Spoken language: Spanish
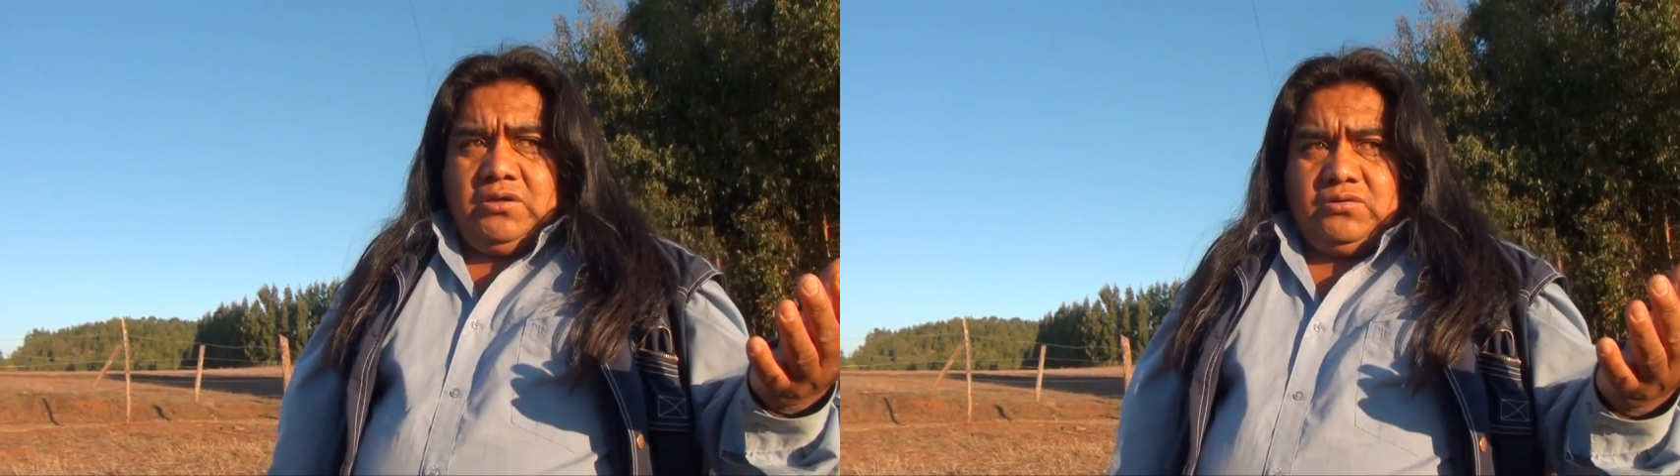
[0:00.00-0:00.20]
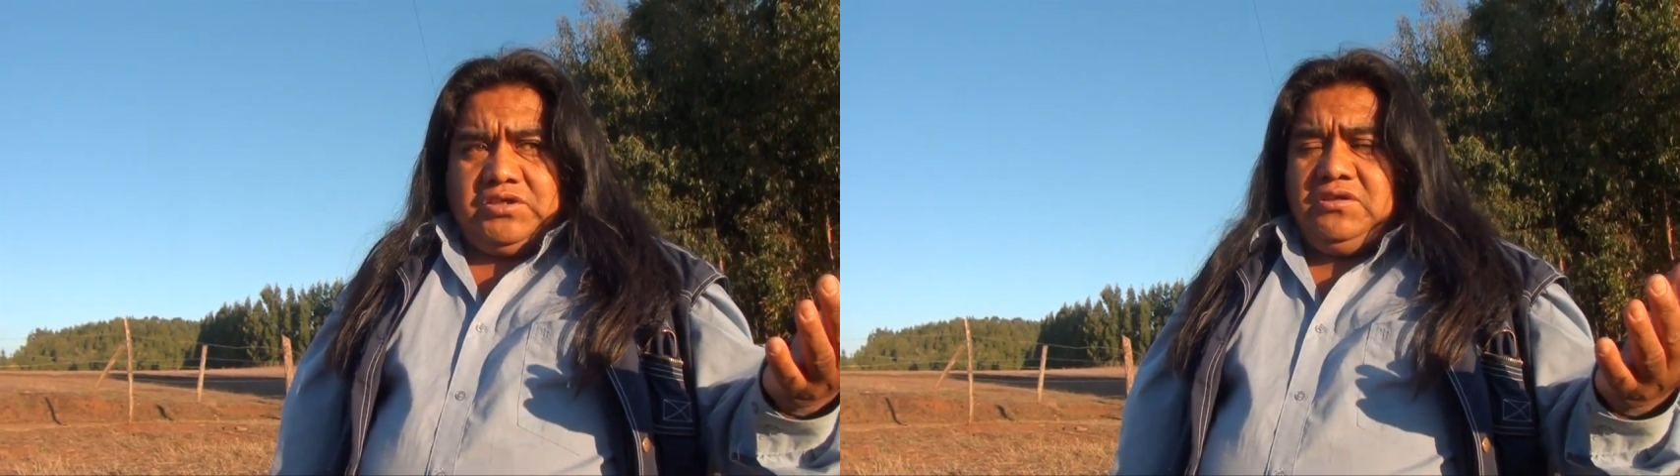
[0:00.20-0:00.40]

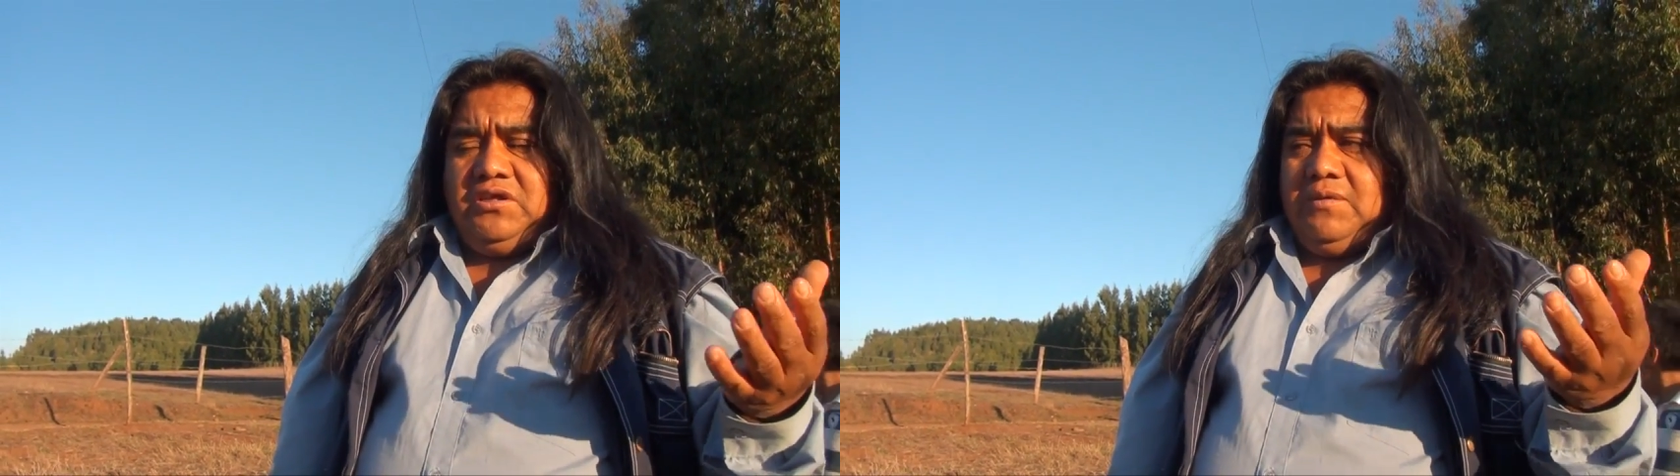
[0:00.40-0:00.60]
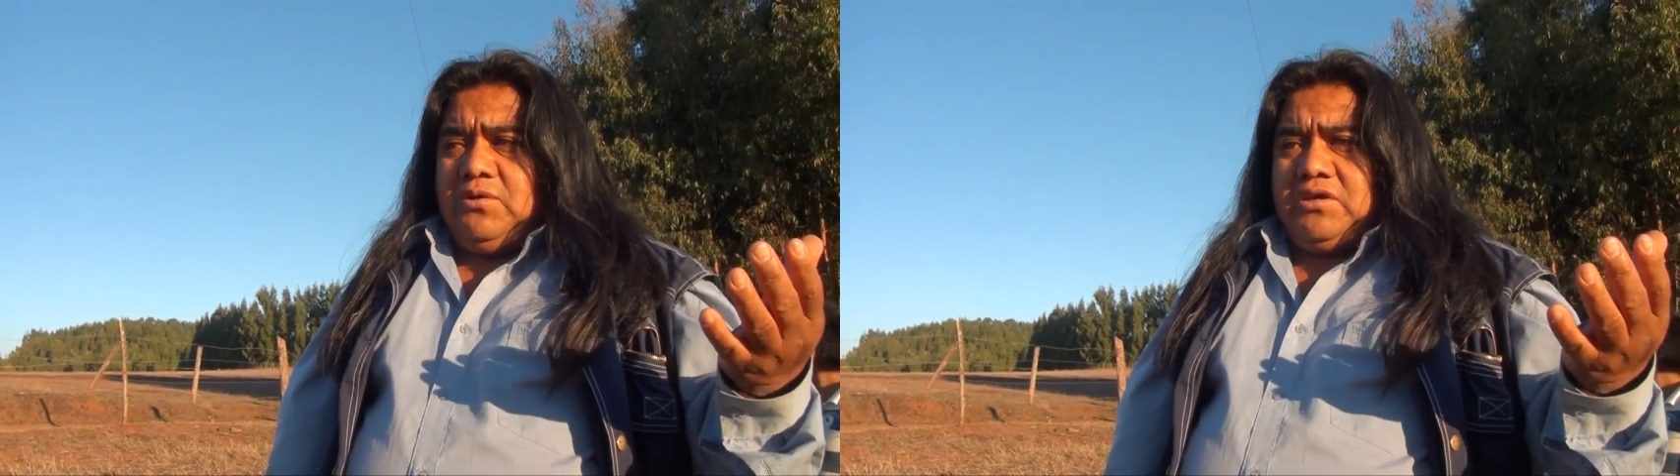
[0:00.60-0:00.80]
no
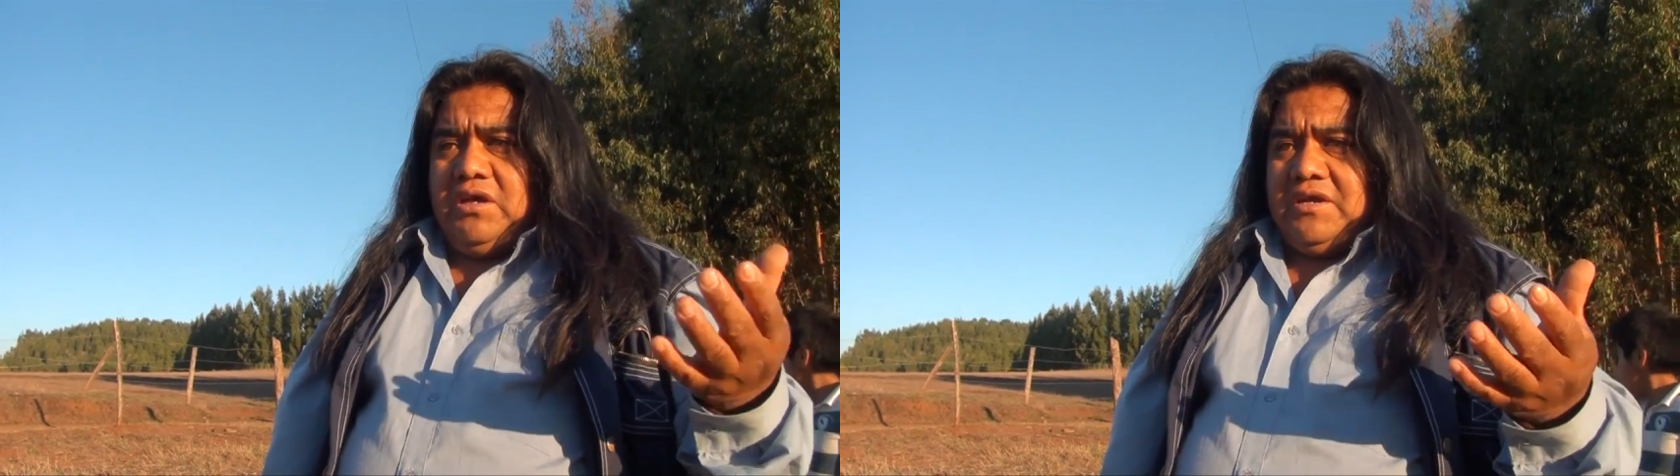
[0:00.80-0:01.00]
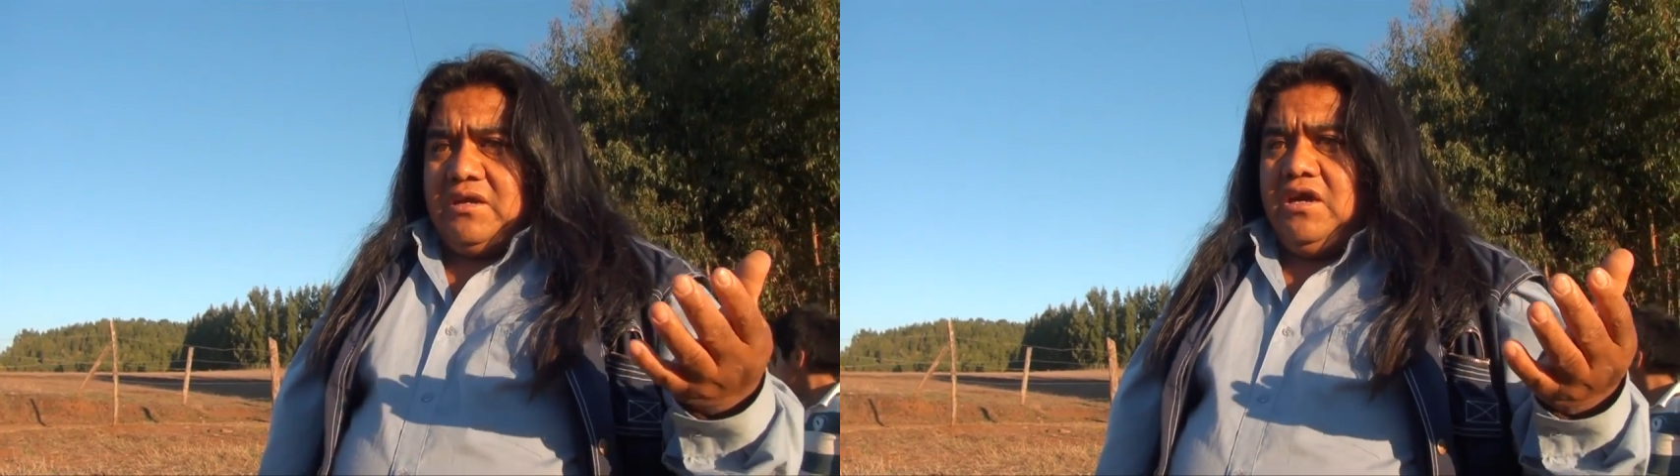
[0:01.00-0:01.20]
tendría por qué
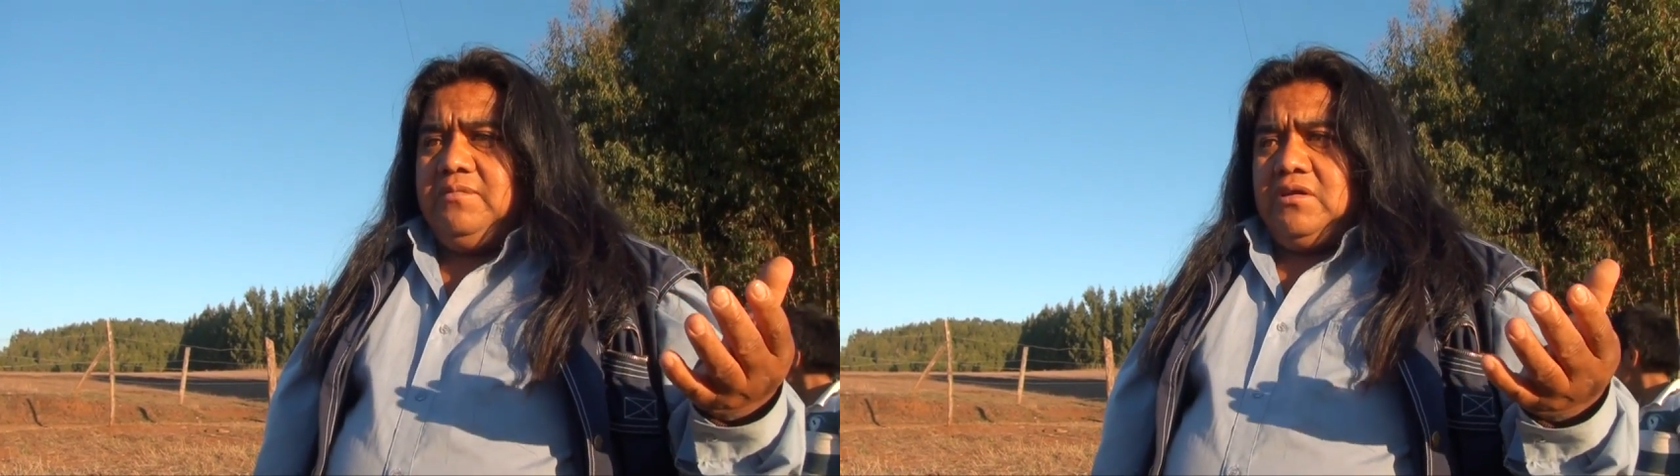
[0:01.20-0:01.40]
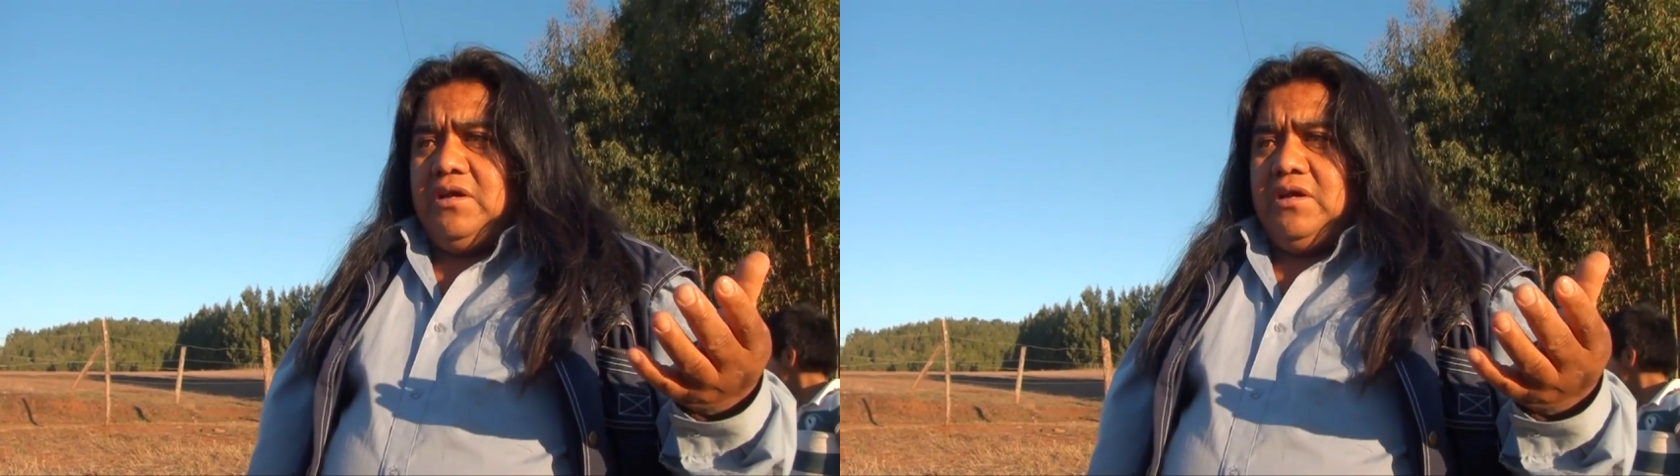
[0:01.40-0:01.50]
arrancarme,